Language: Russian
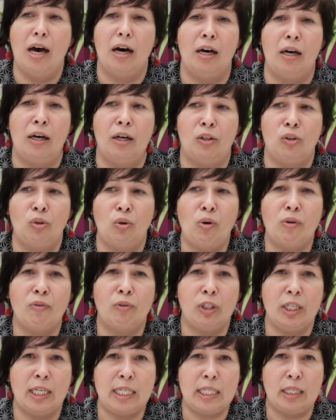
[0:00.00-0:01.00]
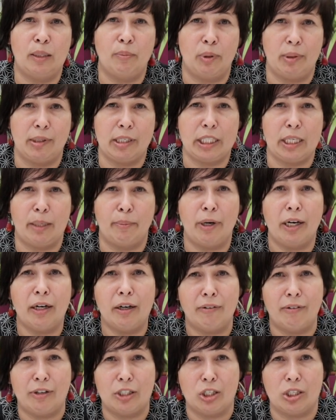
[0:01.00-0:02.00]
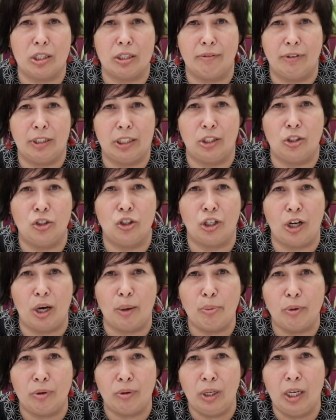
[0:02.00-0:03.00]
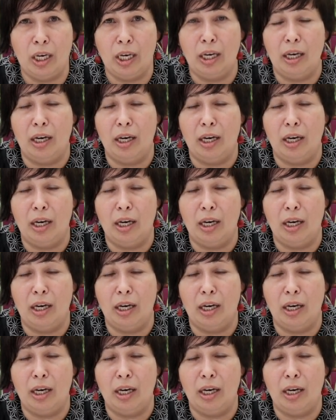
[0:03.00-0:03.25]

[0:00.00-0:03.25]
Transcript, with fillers: но вот если, например, собака ваша схватит жабу,